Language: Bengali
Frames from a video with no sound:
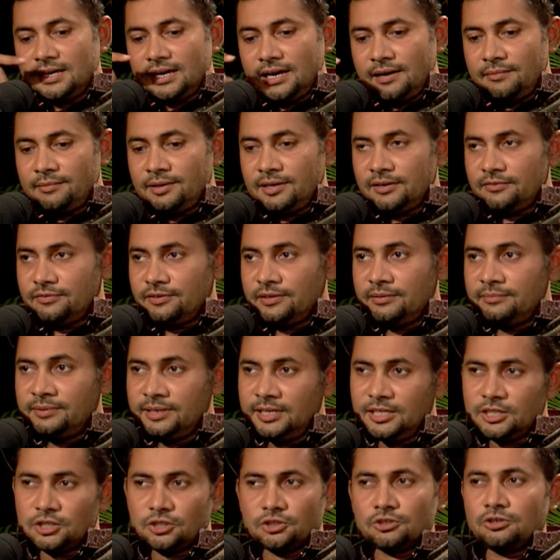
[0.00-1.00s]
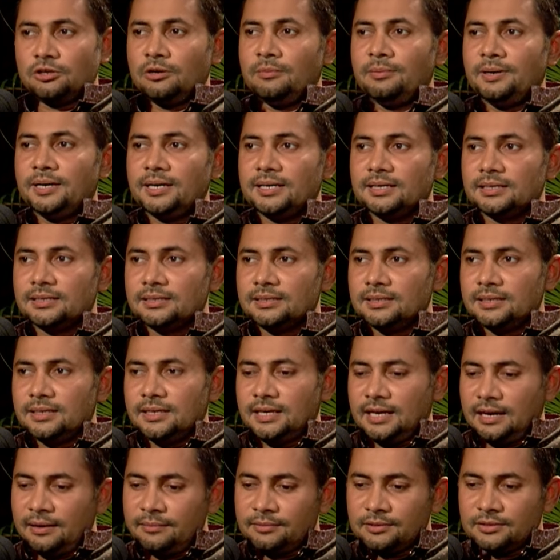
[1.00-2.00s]
আমার ফ্যামিলির সবাই
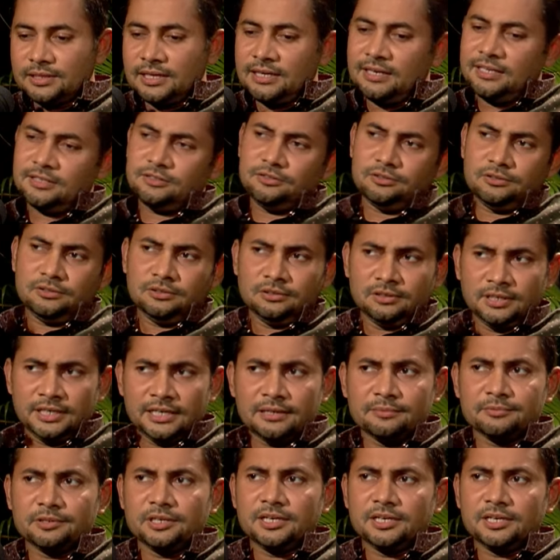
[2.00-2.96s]
আমার আল্লাহ তখনও এটা মনে